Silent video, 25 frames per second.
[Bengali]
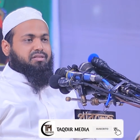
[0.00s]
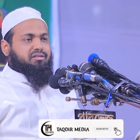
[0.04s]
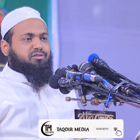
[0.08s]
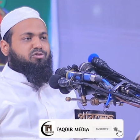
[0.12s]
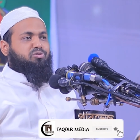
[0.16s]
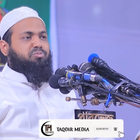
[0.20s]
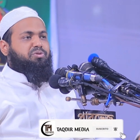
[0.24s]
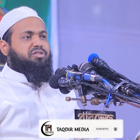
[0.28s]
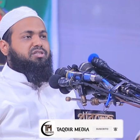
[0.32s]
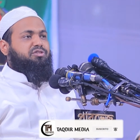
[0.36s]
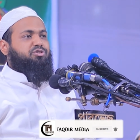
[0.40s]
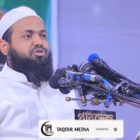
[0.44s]
আমাদের
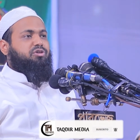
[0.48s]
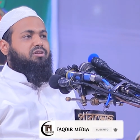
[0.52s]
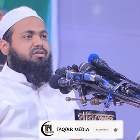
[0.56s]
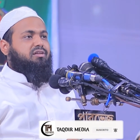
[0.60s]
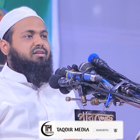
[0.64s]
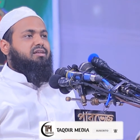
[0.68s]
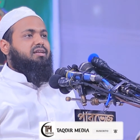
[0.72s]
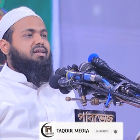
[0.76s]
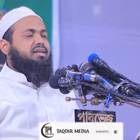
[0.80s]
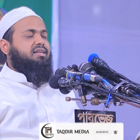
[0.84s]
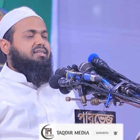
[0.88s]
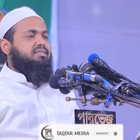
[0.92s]
নবীজি
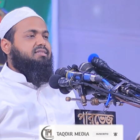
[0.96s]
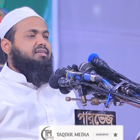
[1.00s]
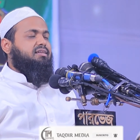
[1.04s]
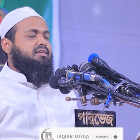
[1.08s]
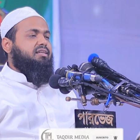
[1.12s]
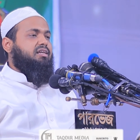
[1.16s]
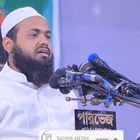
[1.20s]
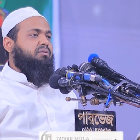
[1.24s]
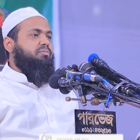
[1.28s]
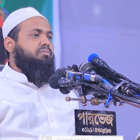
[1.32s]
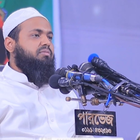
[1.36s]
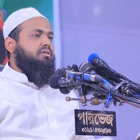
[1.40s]
সাল্লাহ আলি
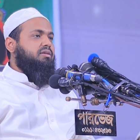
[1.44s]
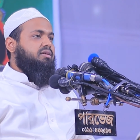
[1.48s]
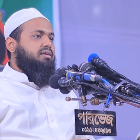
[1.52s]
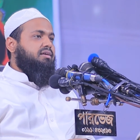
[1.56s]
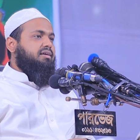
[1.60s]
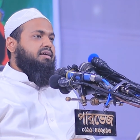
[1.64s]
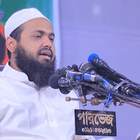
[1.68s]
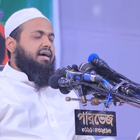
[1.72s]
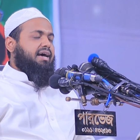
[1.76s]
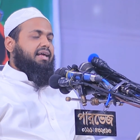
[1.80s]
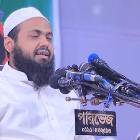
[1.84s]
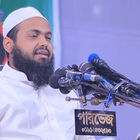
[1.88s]
সাল্লাম
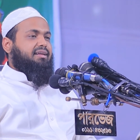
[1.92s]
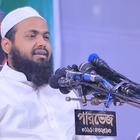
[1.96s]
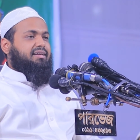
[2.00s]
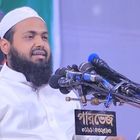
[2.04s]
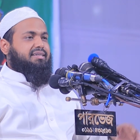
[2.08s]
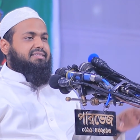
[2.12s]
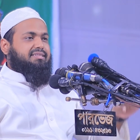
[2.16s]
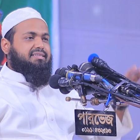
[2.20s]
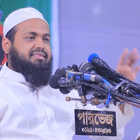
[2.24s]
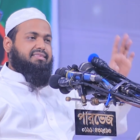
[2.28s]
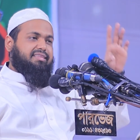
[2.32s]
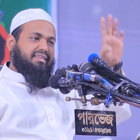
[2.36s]

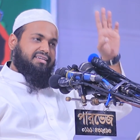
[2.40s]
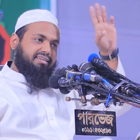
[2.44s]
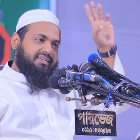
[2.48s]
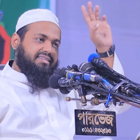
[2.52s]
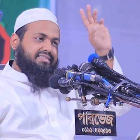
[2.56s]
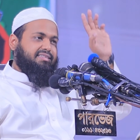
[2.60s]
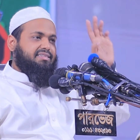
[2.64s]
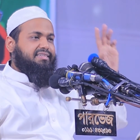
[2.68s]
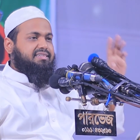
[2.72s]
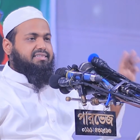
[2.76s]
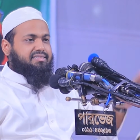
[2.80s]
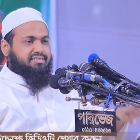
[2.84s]
আল্লাহর কাছে
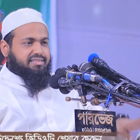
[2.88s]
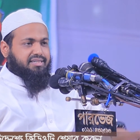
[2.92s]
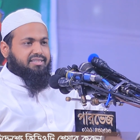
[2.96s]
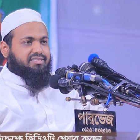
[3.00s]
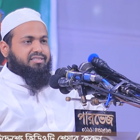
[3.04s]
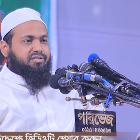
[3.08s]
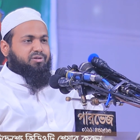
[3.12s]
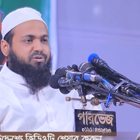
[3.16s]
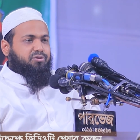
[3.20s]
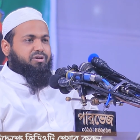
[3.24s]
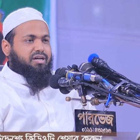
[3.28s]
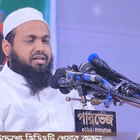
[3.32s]
তিনটা জিনিস
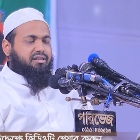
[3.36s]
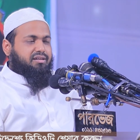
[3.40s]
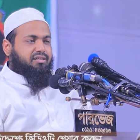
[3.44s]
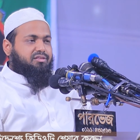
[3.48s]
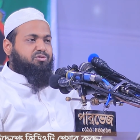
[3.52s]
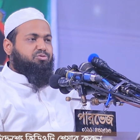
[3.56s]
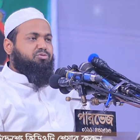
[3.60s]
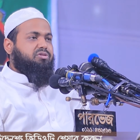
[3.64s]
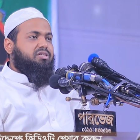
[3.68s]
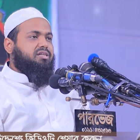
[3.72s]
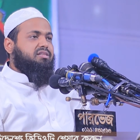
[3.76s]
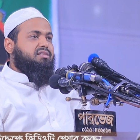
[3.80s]
চাইছিল
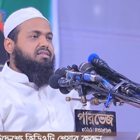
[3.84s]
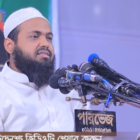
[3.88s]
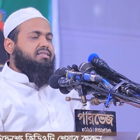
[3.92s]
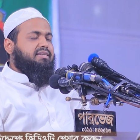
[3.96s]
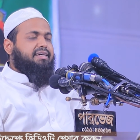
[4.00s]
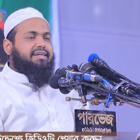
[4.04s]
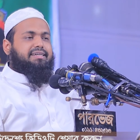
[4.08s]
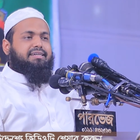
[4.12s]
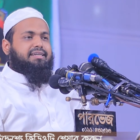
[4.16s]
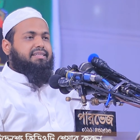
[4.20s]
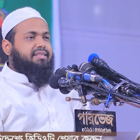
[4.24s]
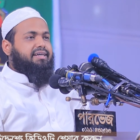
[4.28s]
আল্লাহ দুইটা
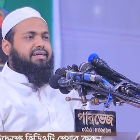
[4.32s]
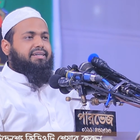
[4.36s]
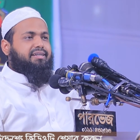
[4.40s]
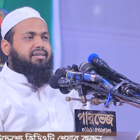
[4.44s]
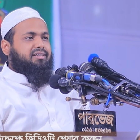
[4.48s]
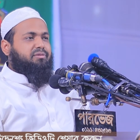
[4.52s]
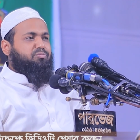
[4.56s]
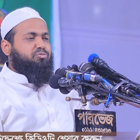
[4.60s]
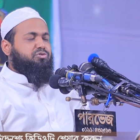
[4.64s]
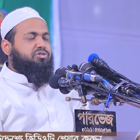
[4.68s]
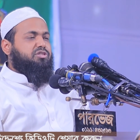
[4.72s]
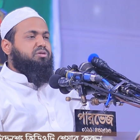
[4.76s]
দিছে একটা দেয়
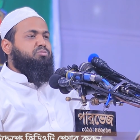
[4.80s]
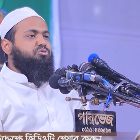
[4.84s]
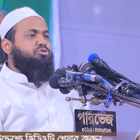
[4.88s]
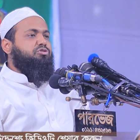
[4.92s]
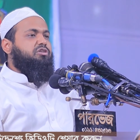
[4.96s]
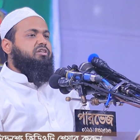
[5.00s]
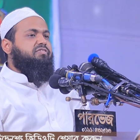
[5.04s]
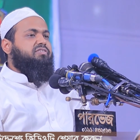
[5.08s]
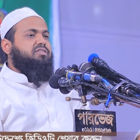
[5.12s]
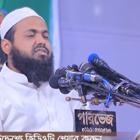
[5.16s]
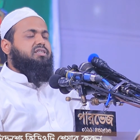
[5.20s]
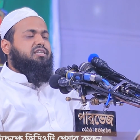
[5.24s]
নাই মুসলিম
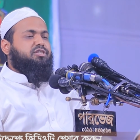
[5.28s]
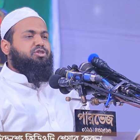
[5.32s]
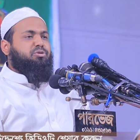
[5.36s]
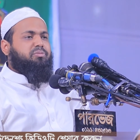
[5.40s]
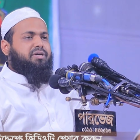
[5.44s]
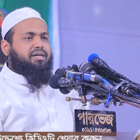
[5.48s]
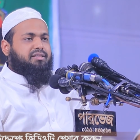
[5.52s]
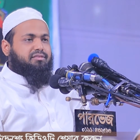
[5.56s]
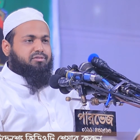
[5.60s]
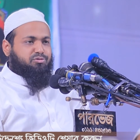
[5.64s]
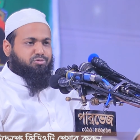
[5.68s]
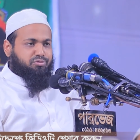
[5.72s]
শরীফের
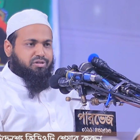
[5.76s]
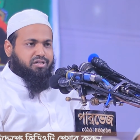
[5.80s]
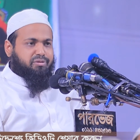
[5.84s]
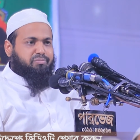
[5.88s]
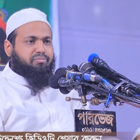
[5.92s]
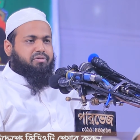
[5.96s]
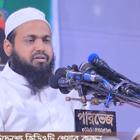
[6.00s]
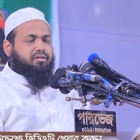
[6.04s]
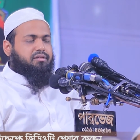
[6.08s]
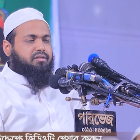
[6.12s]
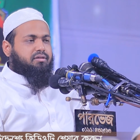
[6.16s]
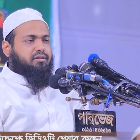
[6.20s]
চারশো বাহাত্তর
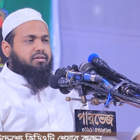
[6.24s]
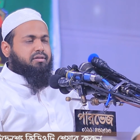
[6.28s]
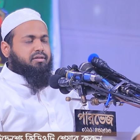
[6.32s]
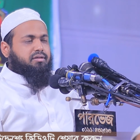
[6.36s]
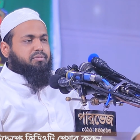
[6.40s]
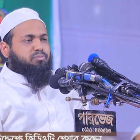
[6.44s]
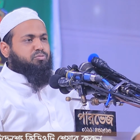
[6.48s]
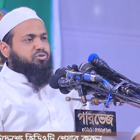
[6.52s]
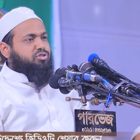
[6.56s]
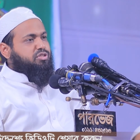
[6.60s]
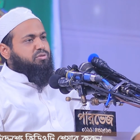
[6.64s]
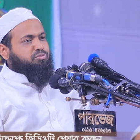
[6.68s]
নাম্বার
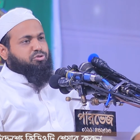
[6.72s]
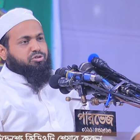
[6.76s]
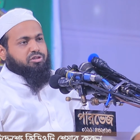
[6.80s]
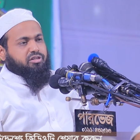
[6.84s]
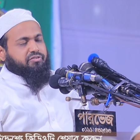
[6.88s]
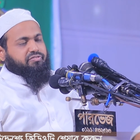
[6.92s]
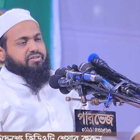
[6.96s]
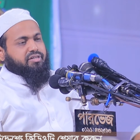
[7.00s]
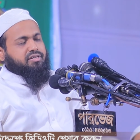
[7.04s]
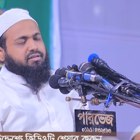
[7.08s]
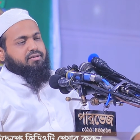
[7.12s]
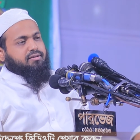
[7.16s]
মুসলিম
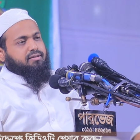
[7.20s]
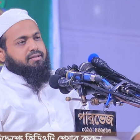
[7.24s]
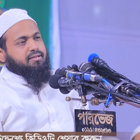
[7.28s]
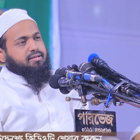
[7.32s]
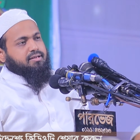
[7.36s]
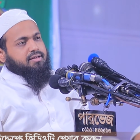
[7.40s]
শরীফের